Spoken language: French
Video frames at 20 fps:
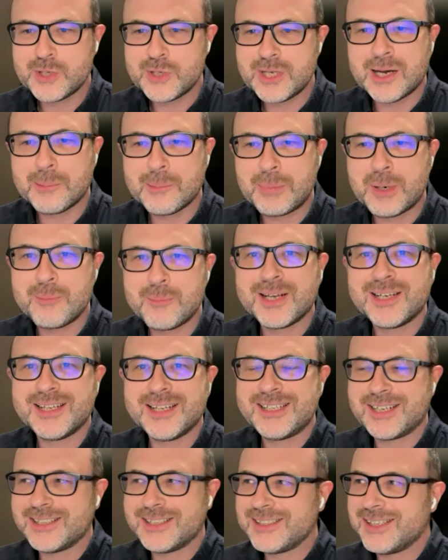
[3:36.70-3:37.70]
où il y a pas mal
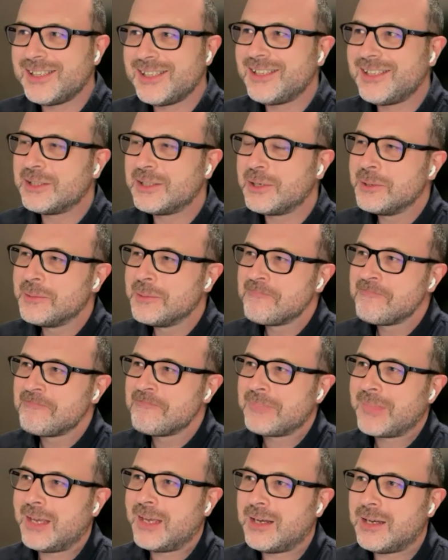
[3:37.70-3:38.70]
d'adrénaline.
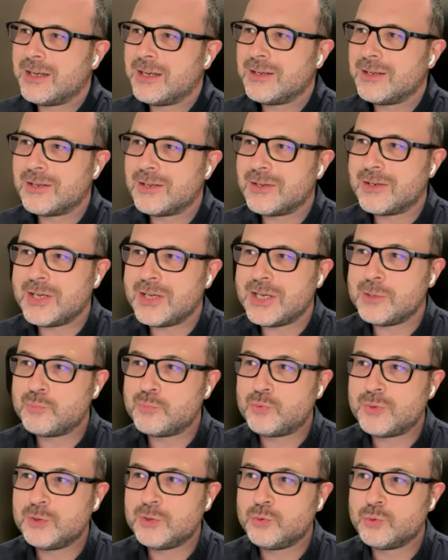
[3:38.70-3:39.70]

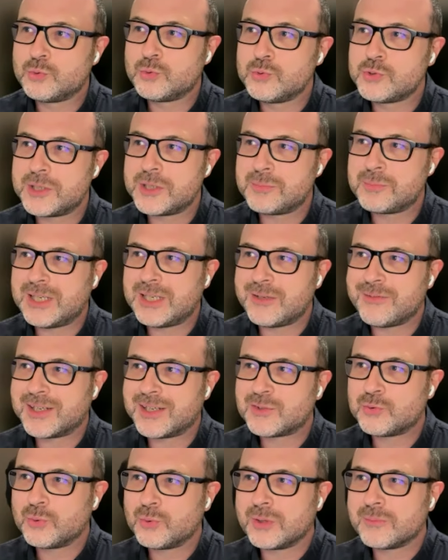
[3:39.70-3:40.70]
et puis, du coup, j'ai pris la
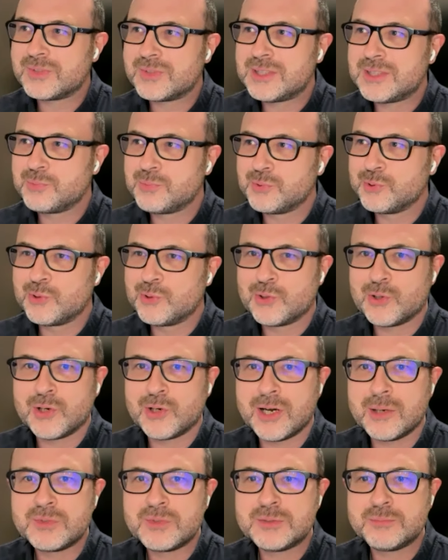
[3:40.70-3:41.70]
version un petit peu,
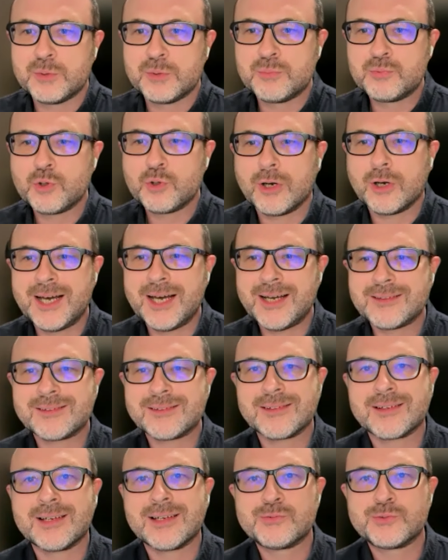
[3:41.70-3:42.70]
un petit peu plus
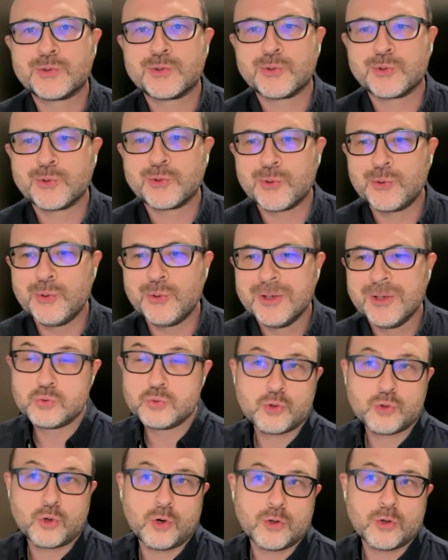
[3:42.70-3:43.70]
relax, hein, de la photo de rue. du
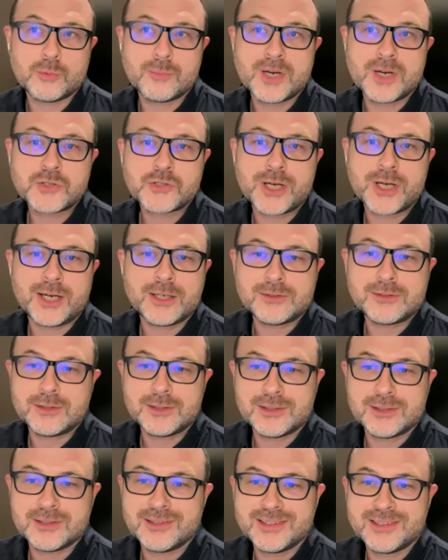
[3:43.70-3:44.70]
Le lendemain, j'ai
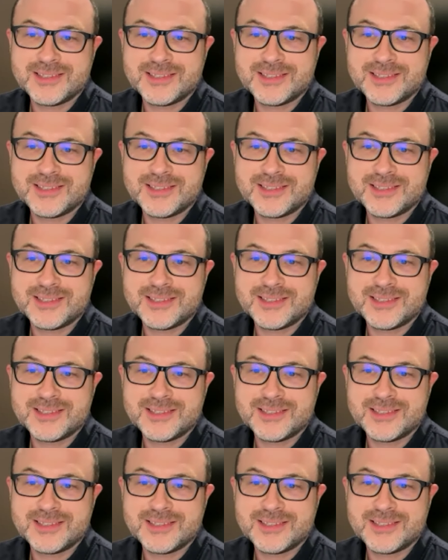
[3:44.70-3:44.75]
arrêté.